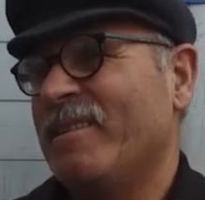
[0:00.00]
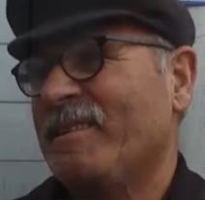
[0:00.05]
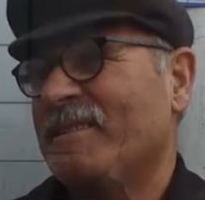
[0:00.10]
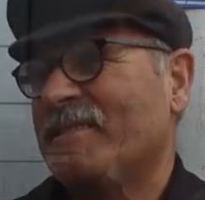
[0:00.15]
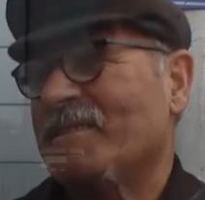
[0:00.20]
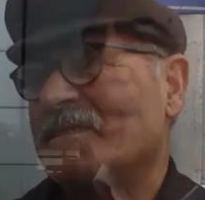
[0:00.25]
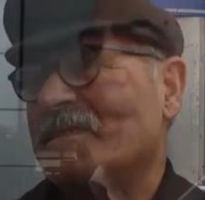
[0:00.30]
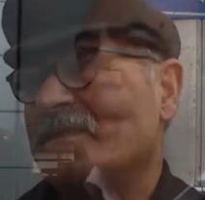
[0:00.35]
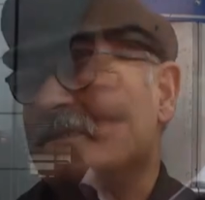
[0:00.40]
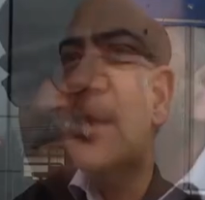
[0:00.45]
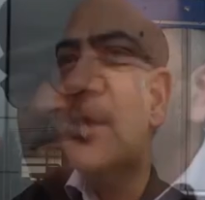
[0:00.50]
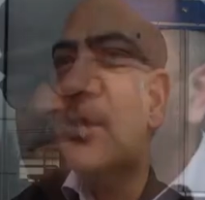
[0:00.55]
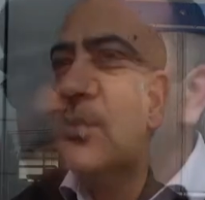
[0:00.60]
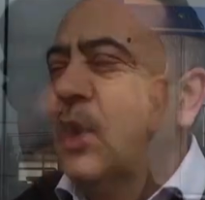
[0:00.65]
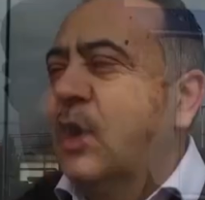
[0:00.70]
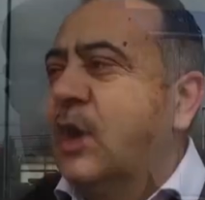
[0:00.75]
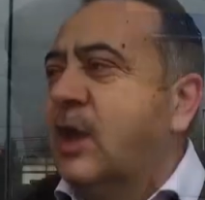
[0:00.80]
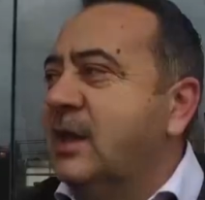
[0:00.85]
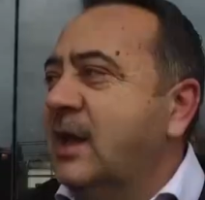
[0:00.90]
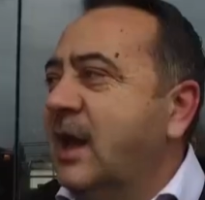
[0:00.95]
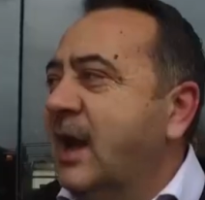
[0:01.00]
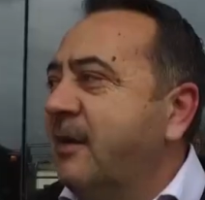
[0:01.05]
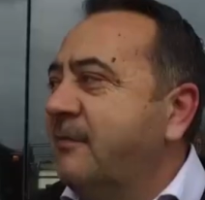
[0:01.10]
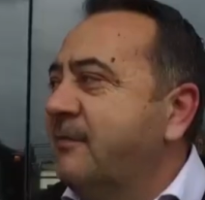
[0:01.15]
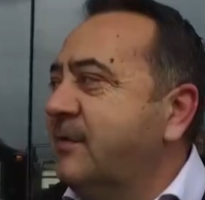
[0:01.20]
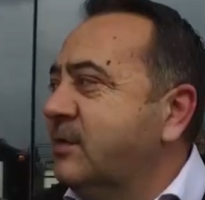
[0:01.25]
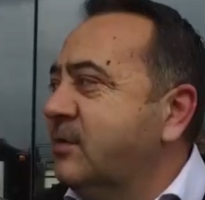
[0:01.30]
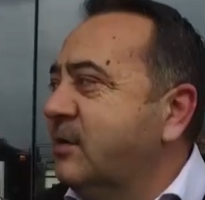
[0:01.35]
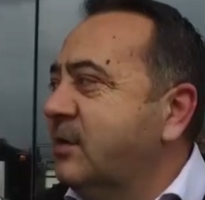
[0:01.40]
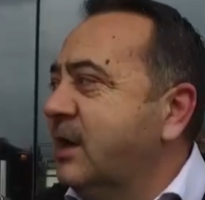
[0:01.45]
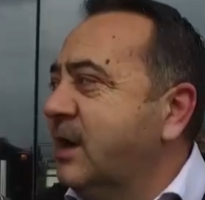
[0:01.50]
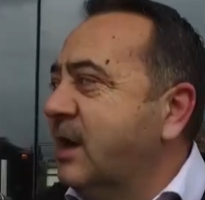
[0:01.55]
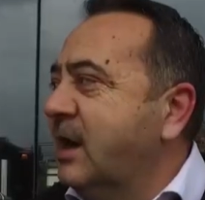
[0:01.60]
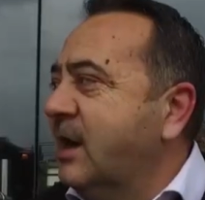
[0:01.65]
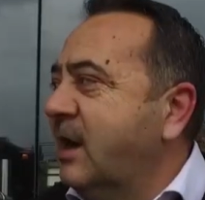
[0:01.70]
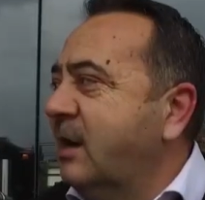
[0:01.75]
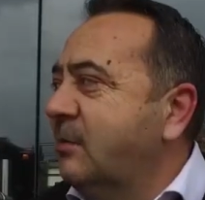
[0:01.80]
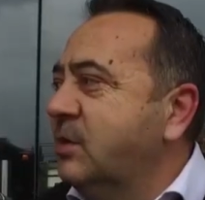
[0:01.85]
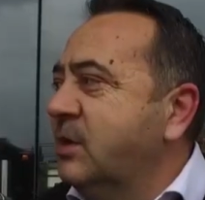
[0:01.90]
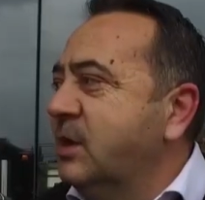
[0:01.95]
kalır. E, doğal afet
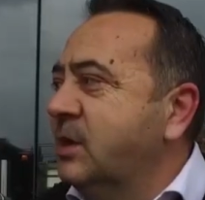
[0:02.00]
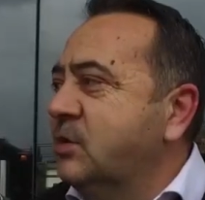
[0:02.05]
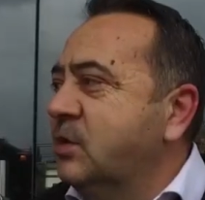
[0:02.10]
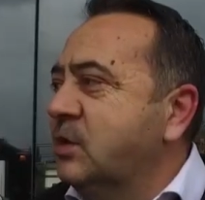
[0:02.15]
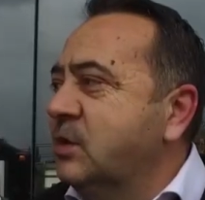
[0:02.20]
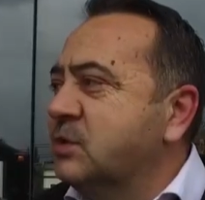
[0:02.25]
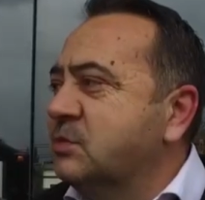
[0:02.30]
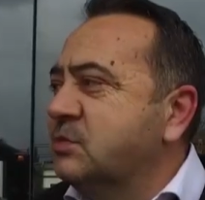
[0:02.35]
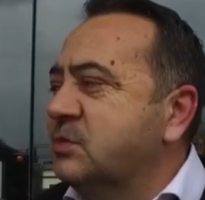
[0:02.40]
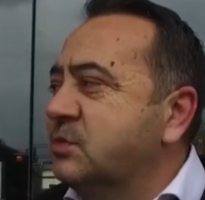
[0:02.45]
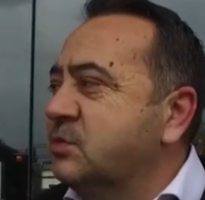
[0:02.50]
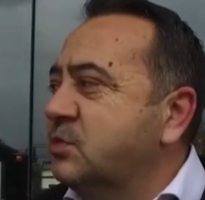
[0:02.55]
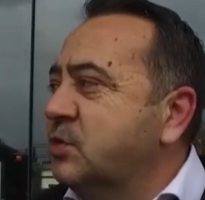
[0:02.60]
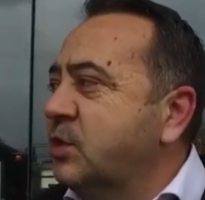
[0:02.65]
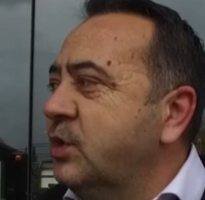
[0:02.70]
olarak kabul ediyoruz biz